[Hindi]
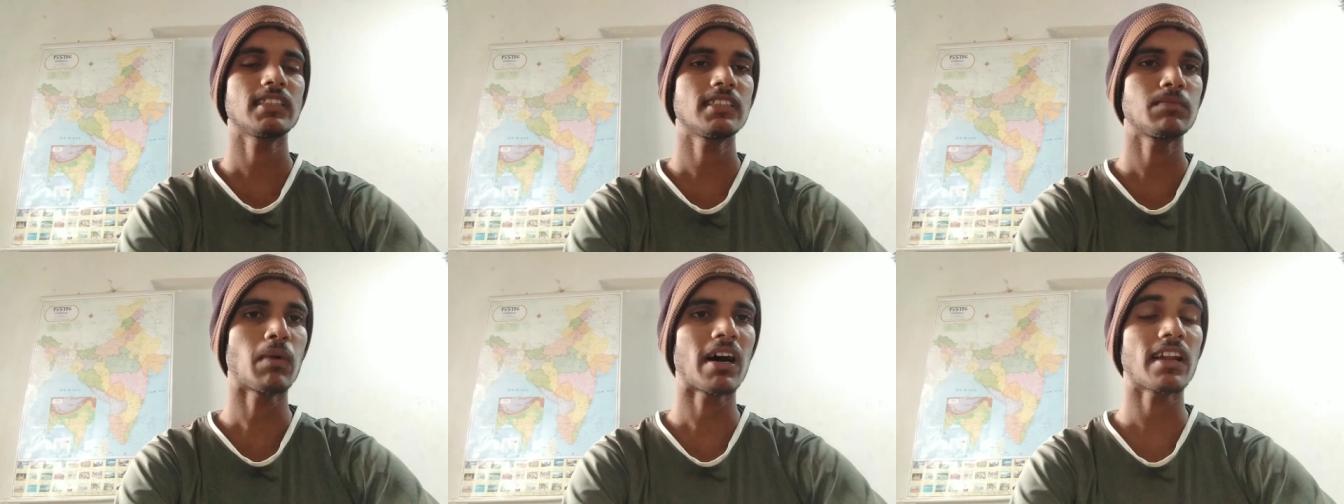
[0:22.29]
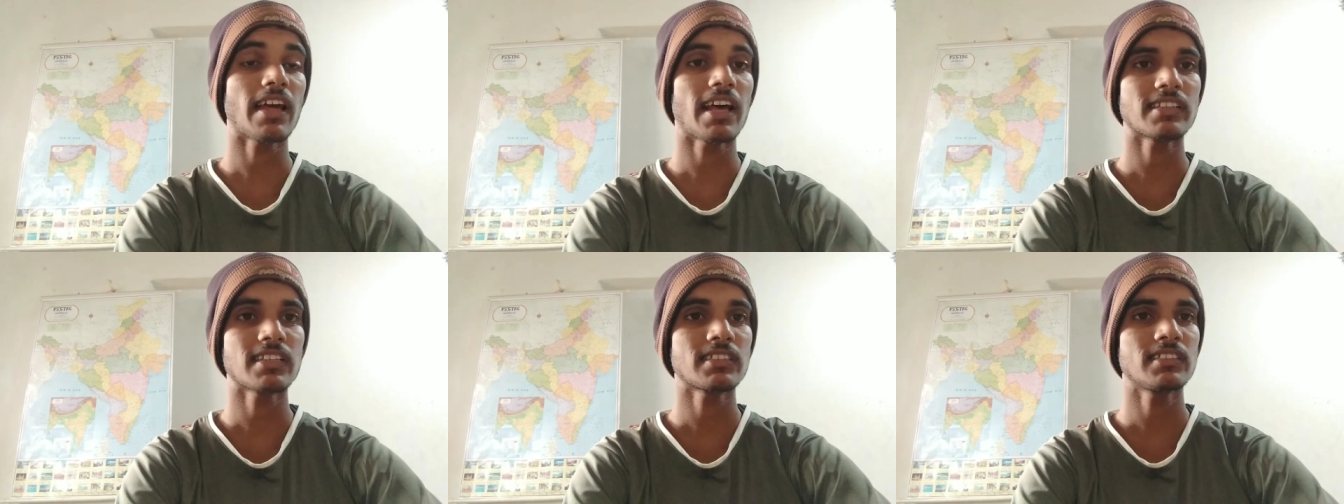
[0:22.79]
इस बार
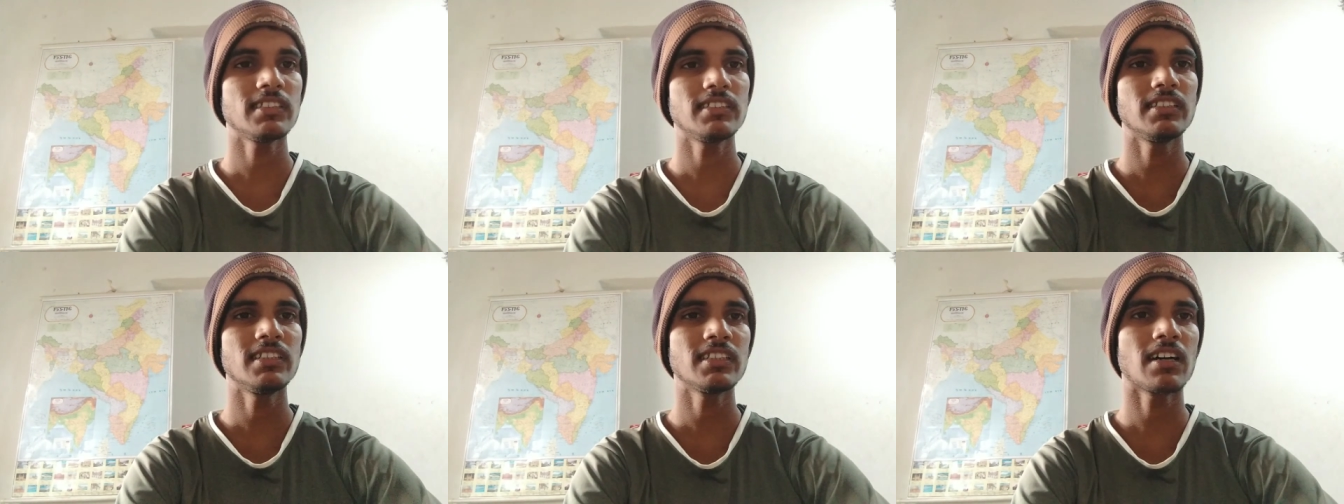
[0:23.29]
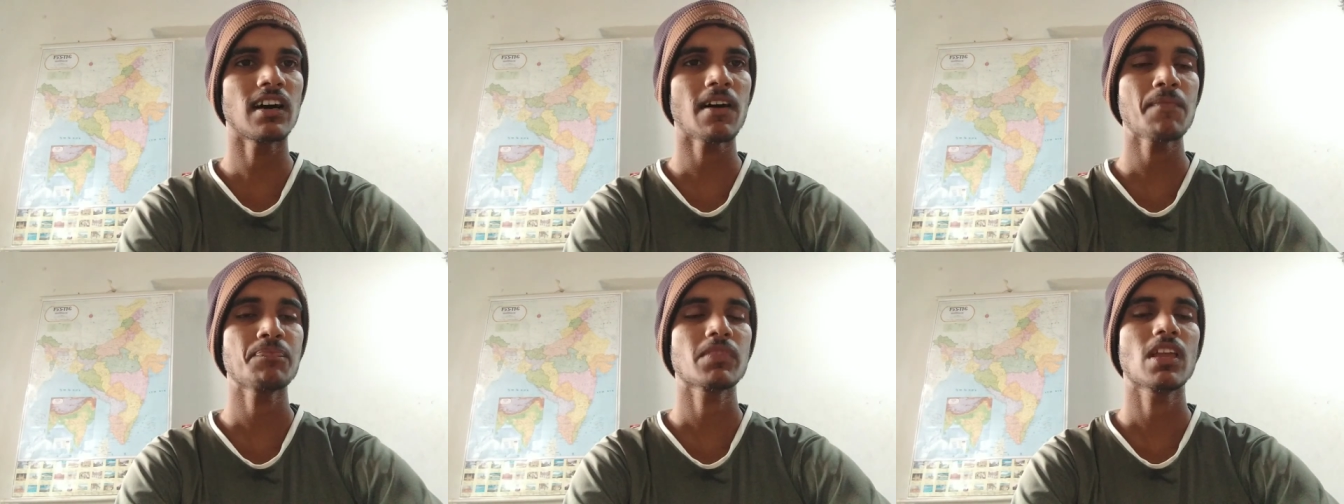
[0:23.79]
एस एस का
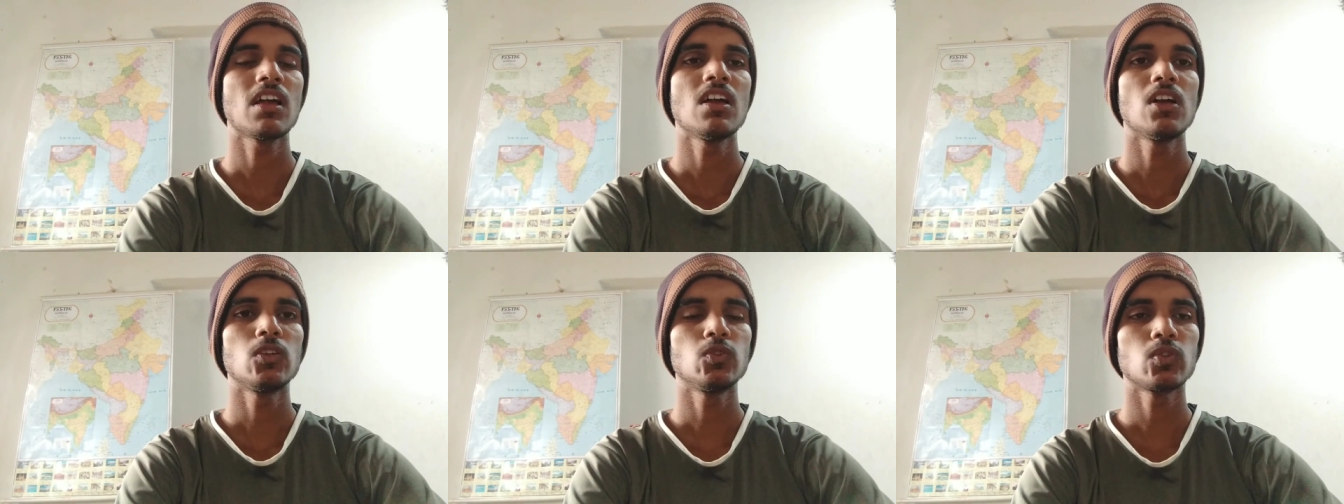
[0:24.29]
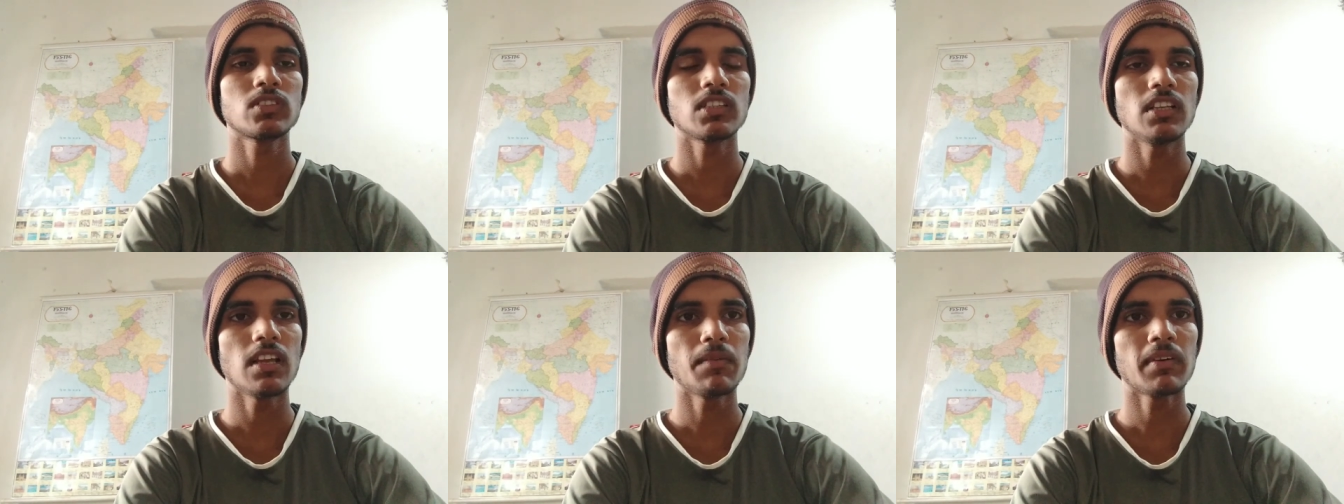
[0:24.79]
जो
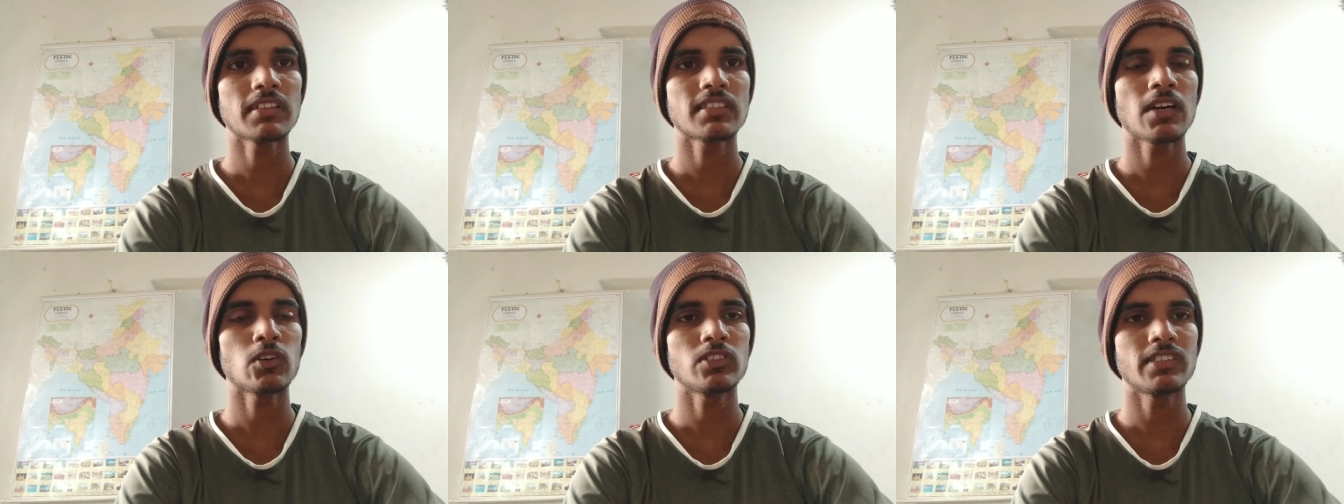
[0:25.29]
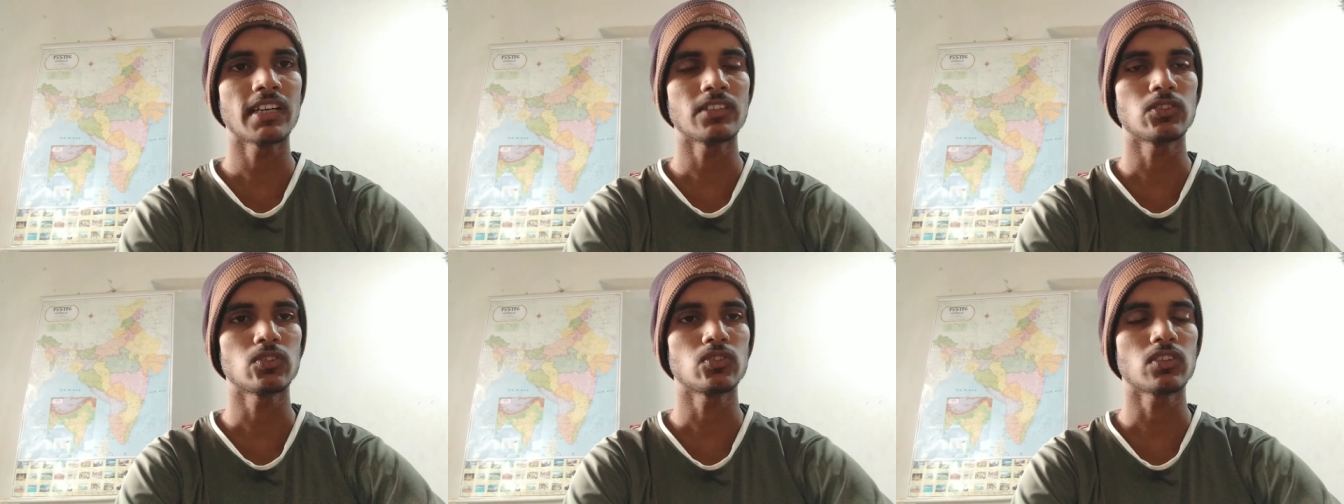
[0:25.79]
सिलेबस है वो
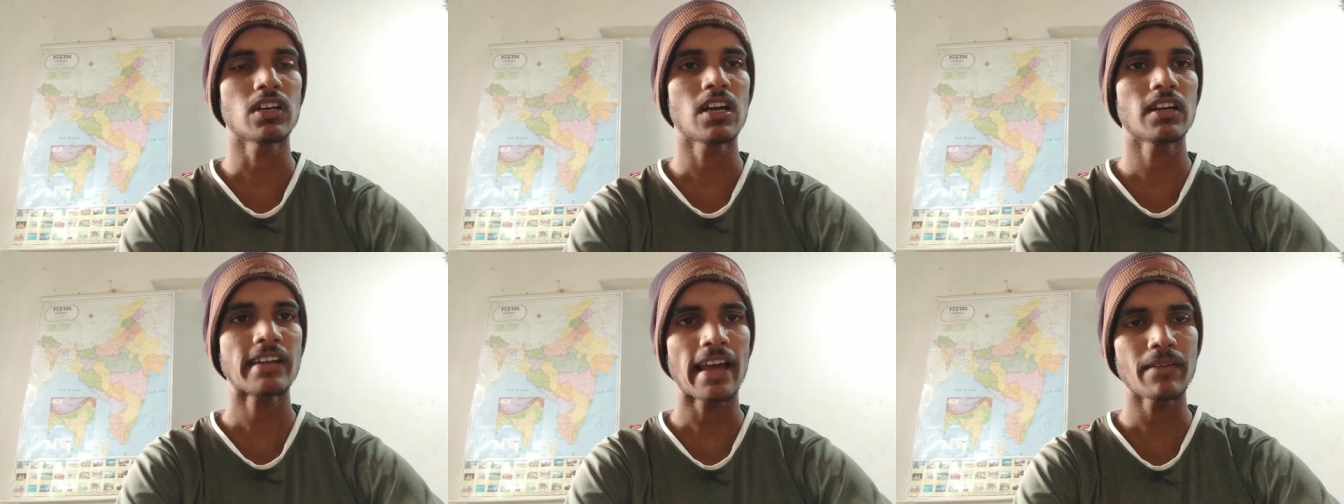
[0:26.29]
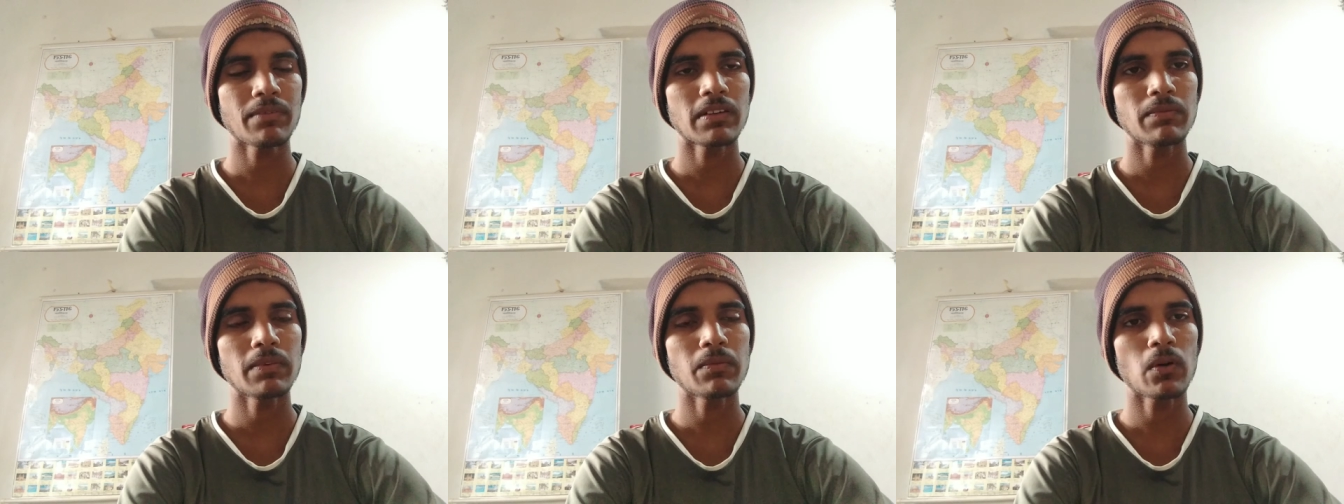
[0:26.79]
चेंज हो चुका है
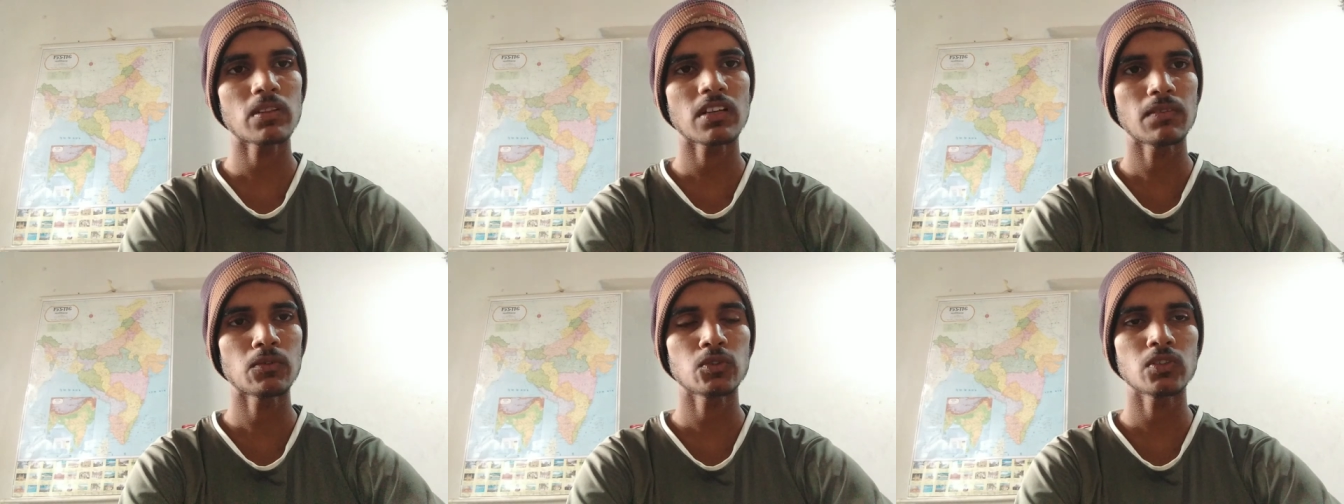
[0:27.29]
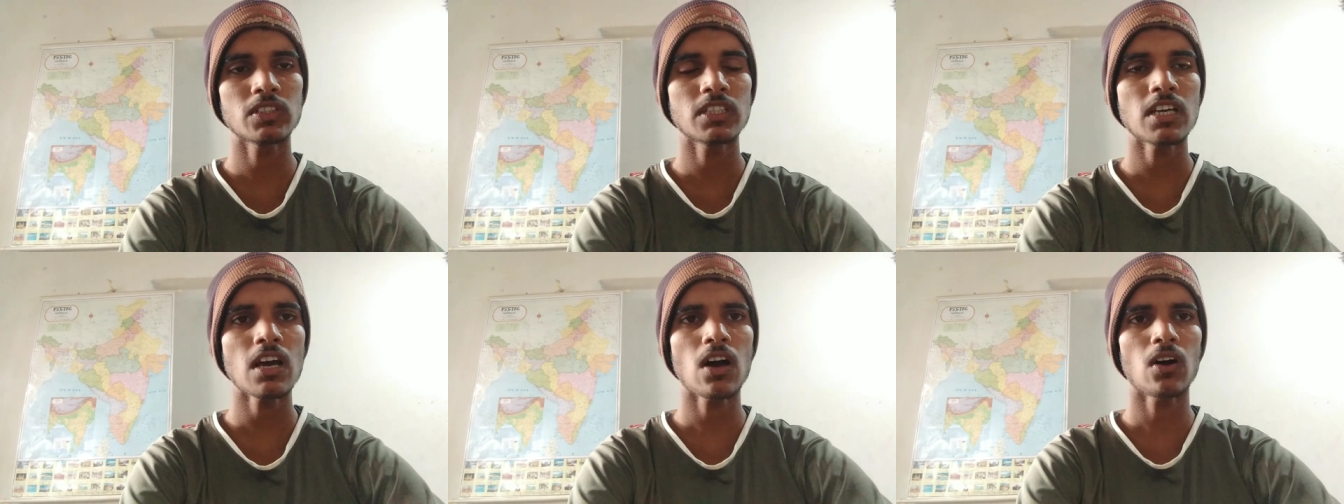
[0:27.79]
टाइमिंग भी बहुत कम हो चुकी
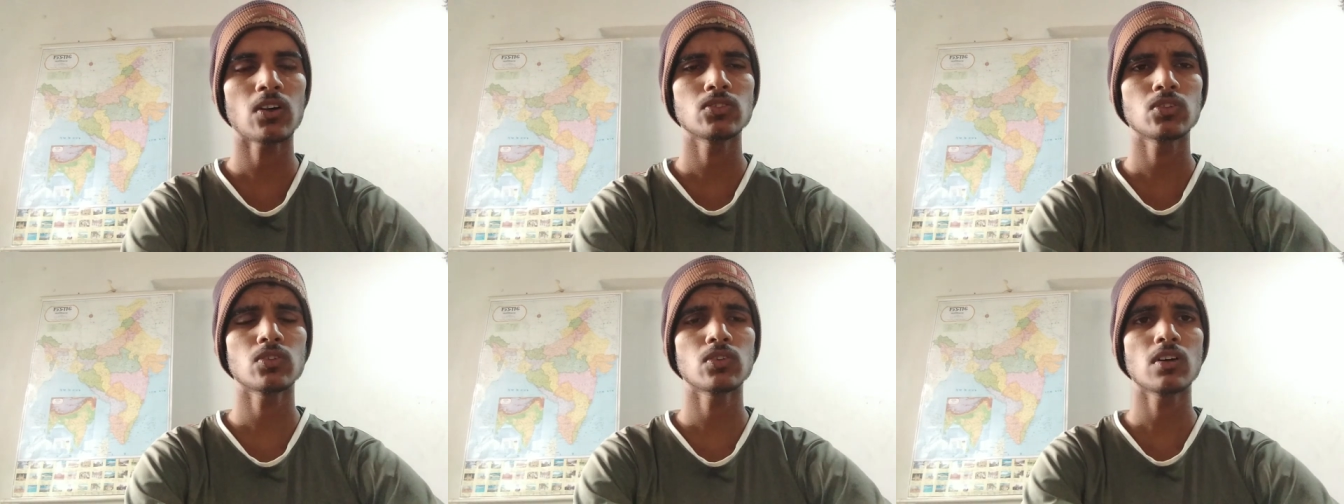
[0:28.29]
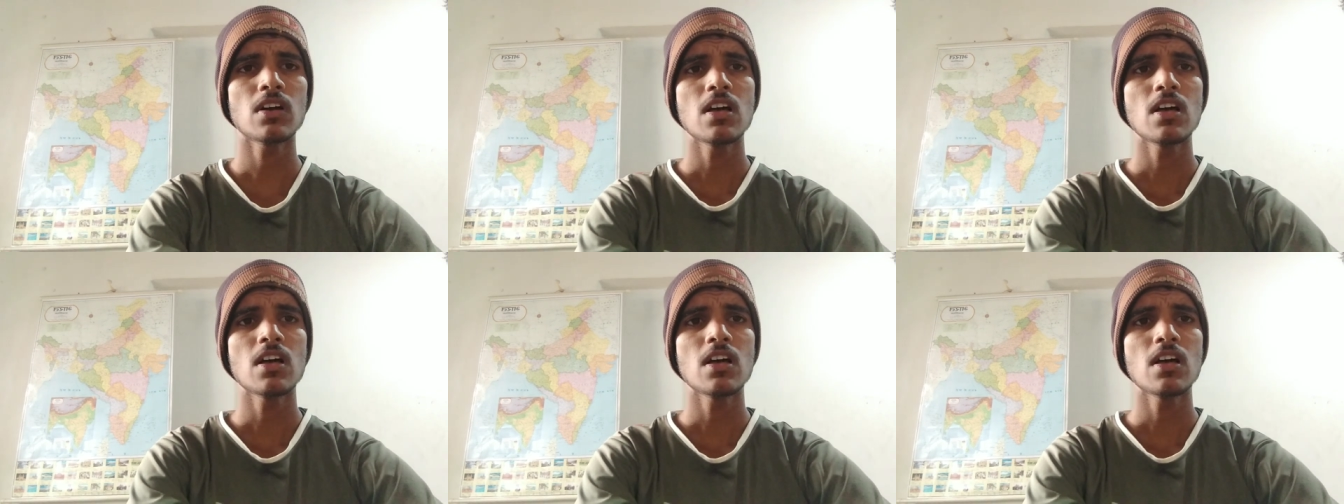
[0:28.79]
है और जो